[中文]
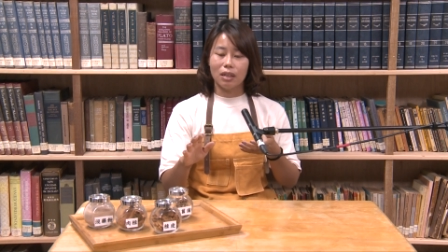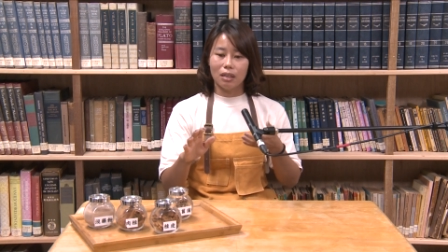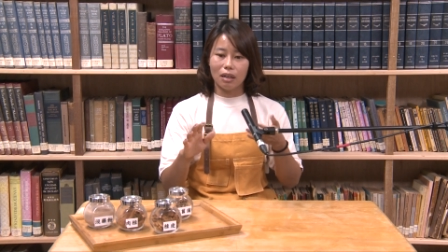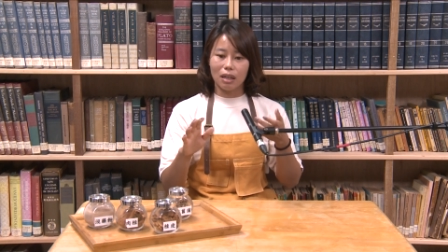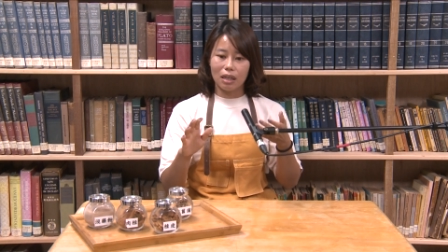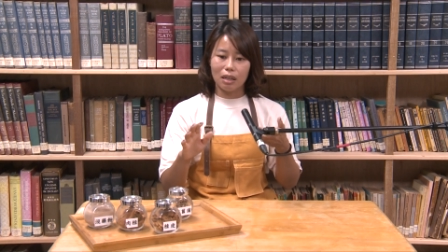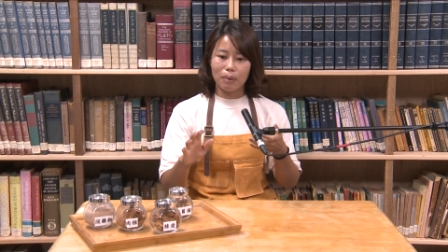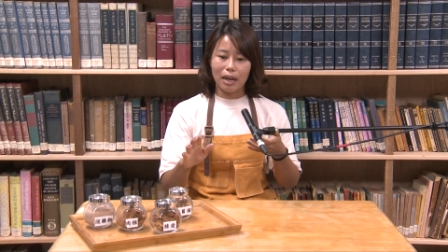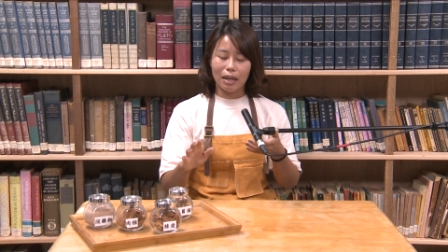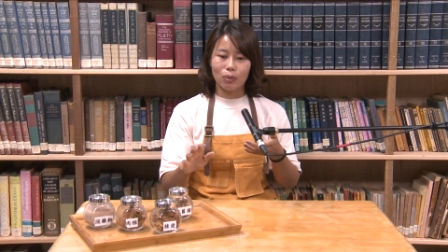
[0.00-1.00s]
然后他
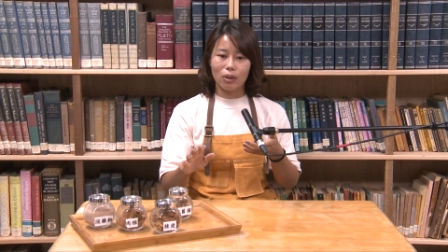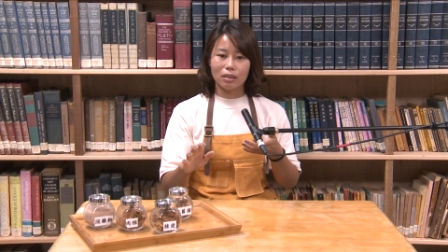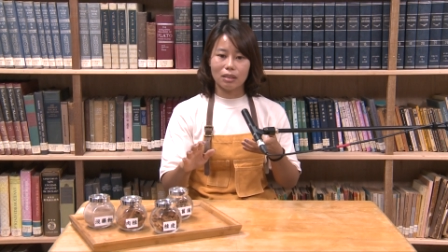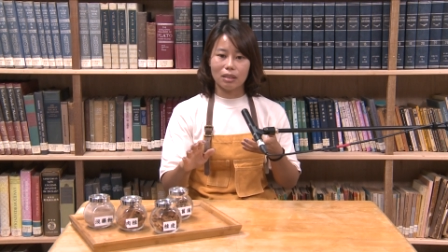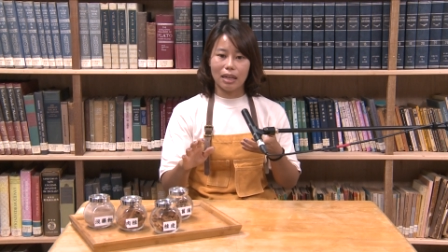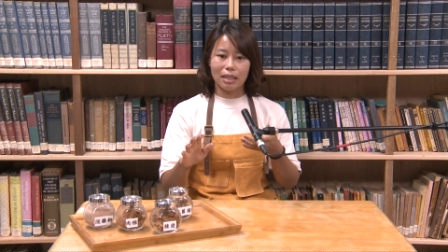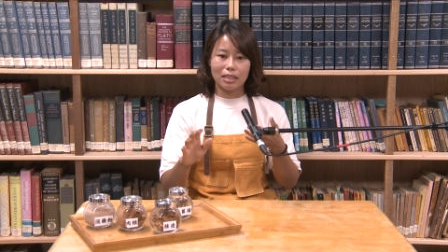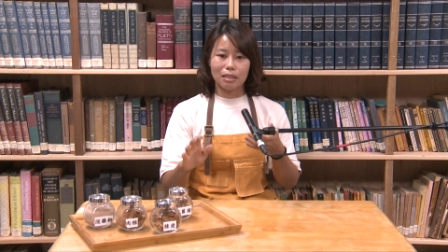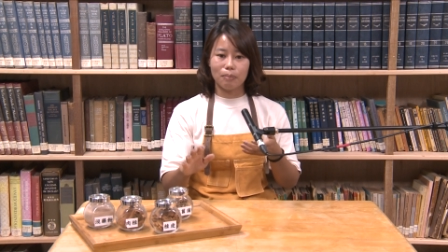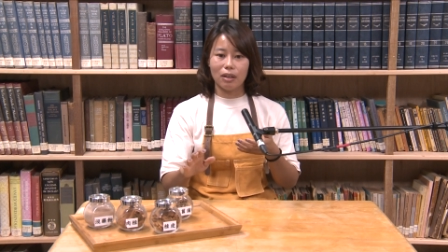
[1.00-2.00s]
膀胱的癌
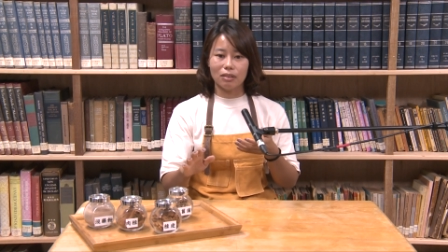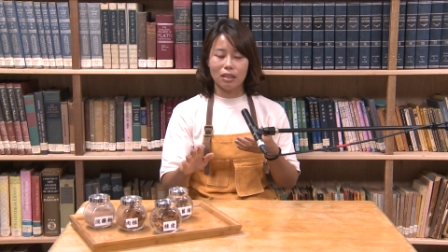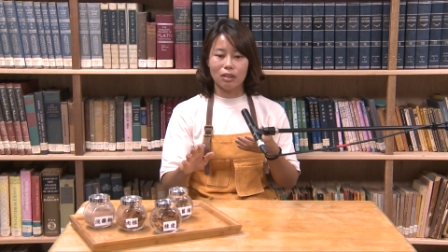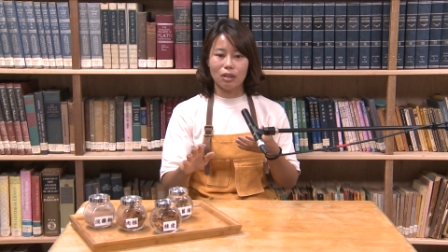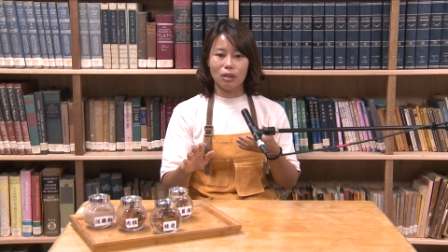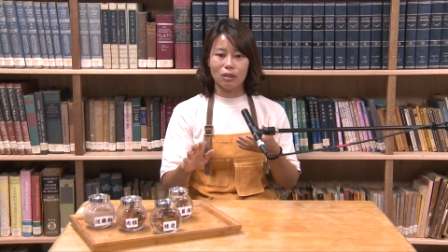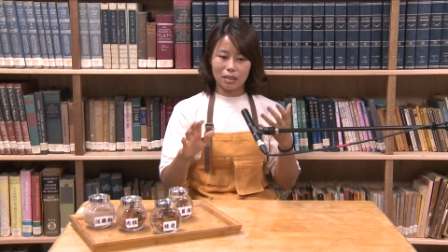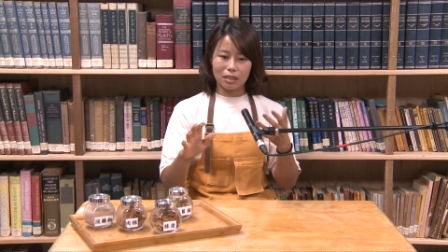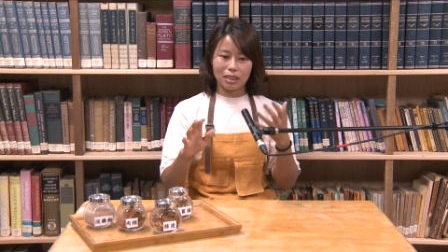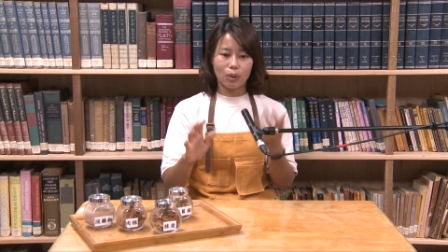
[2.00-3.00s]
细胞能够
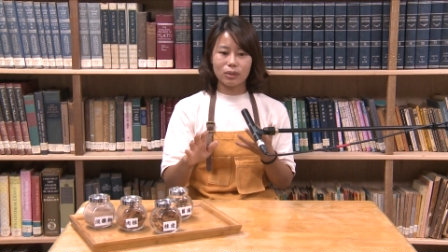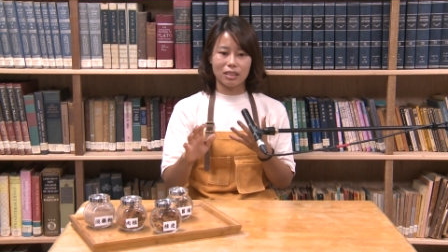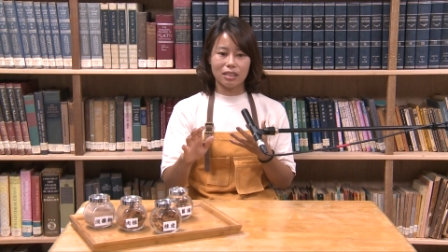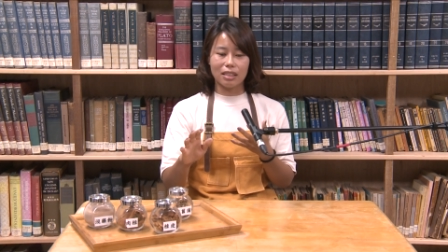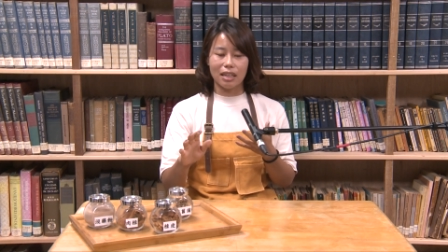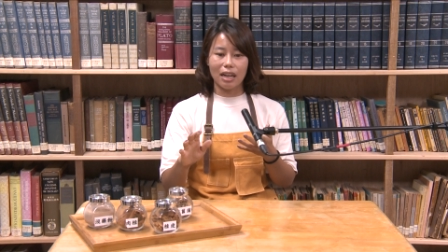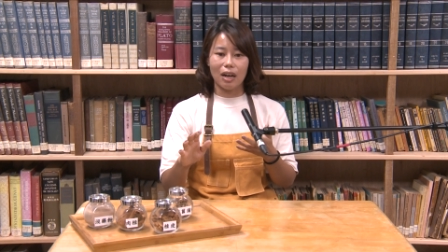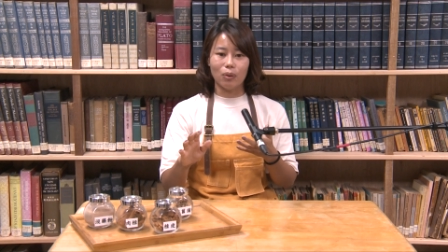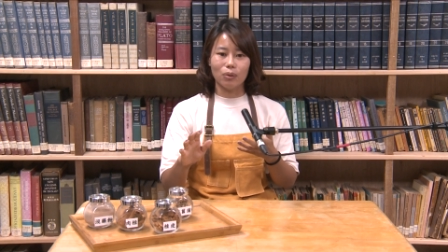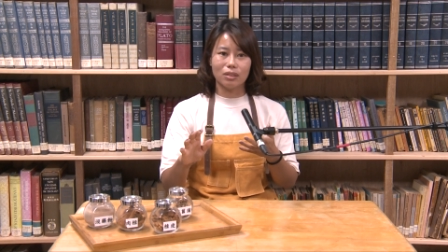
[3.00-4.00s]
消失也
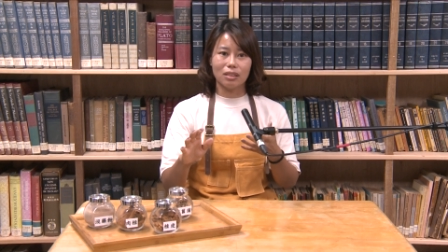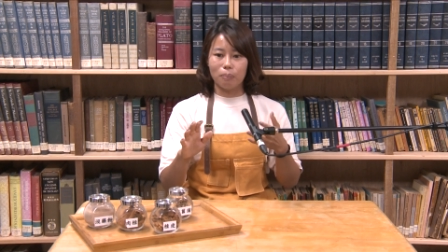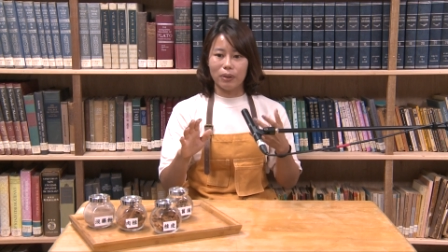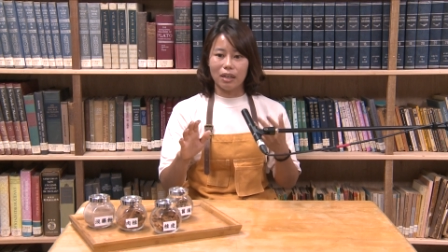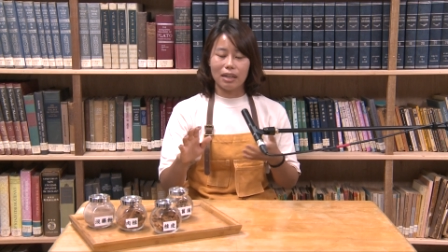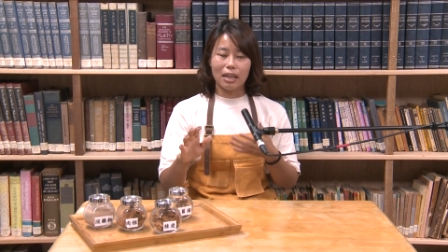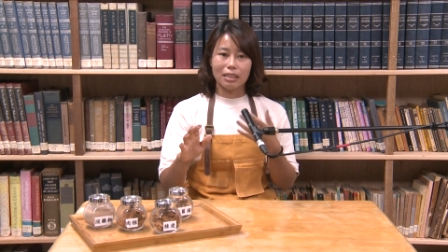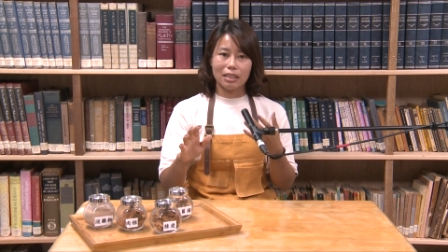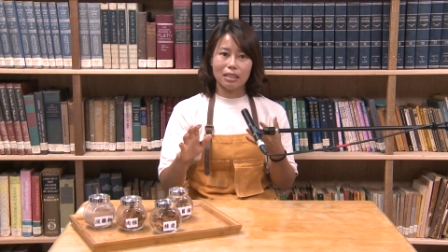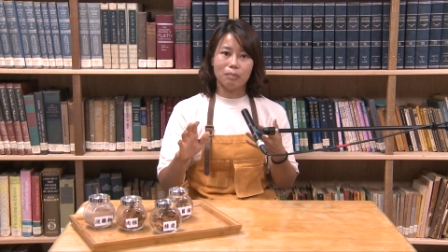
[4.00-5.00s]
好，或是不要让他
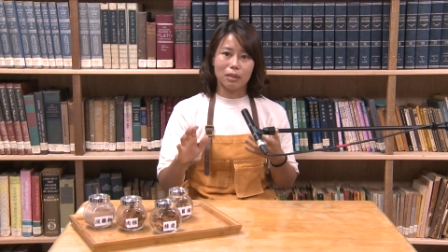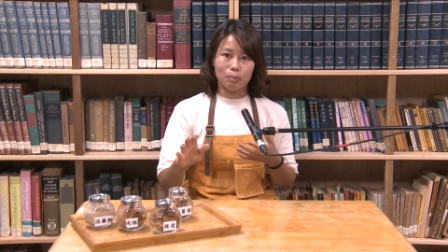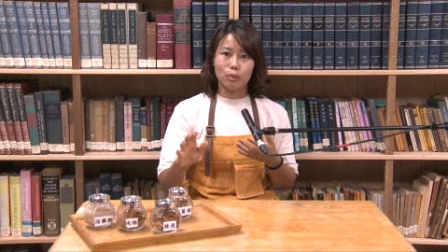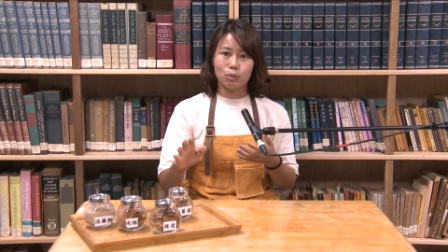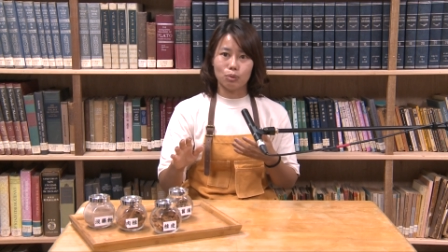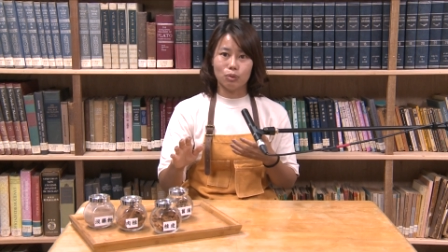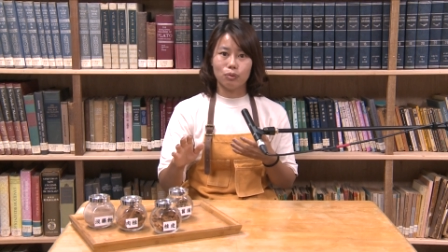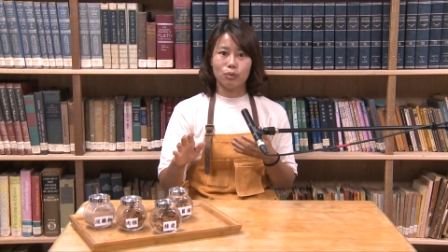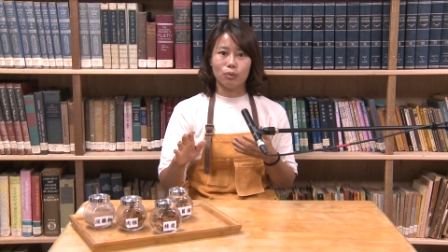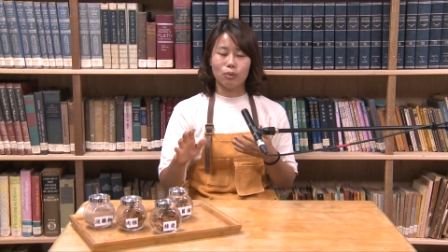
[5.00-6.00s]
再那么的不舒服，